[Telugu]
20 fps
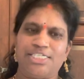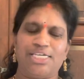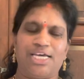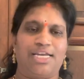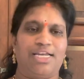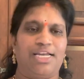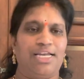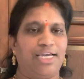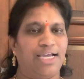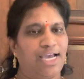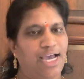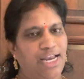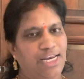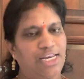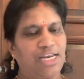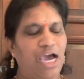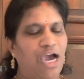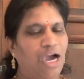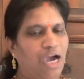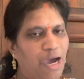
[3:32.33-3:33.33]
ఛానల్కి
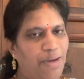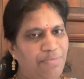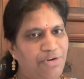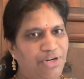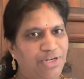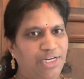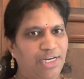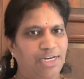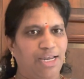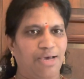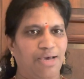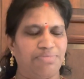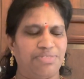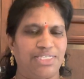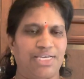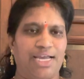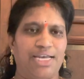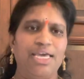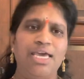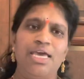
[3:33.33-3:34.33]
కానీ నాకు కమ్యూనిటీ ట్యాబ్స్
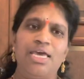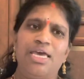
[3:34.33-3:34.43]
కానీ